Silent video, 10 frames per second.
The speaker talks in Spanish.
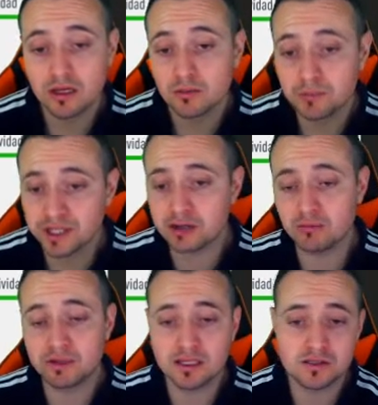Mi
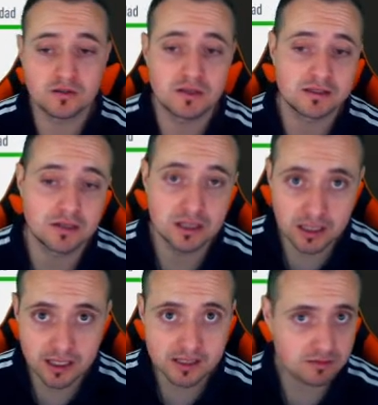recomendación es, si
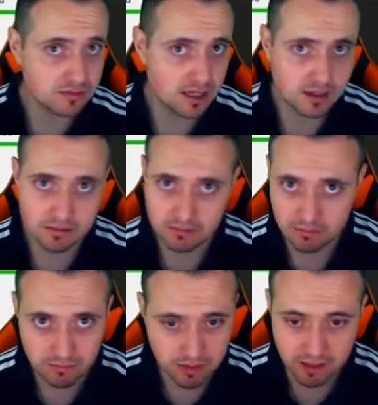tienes una
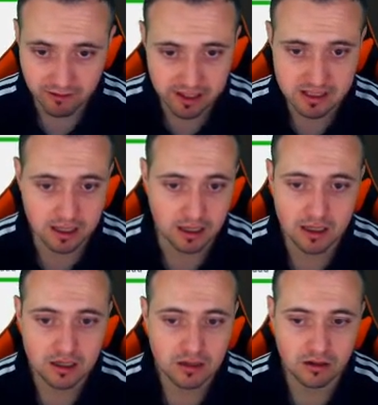defensa
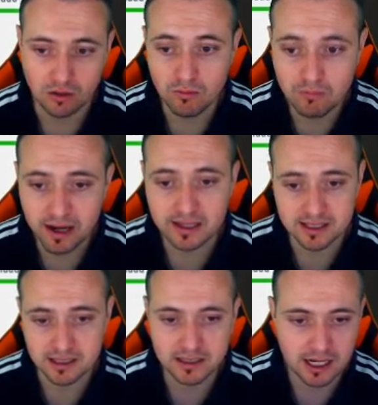o un par de
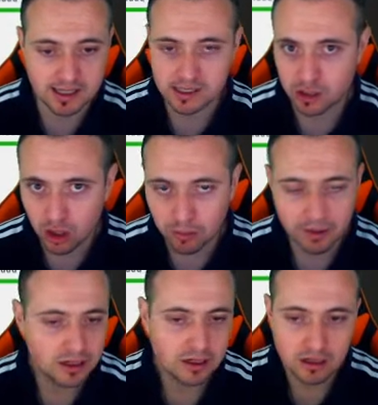centrales top,
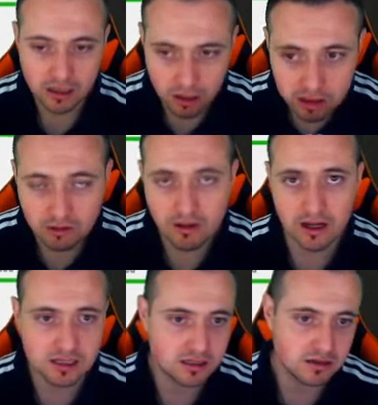no te lo
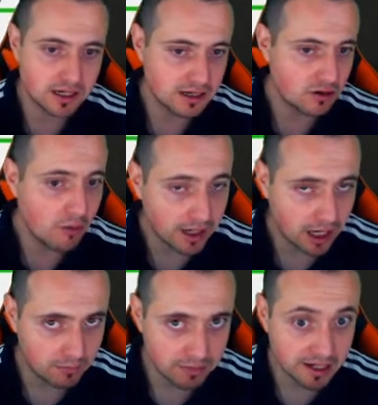hagas, creo que no vale
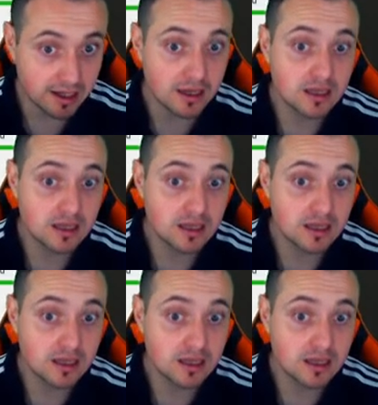la pena.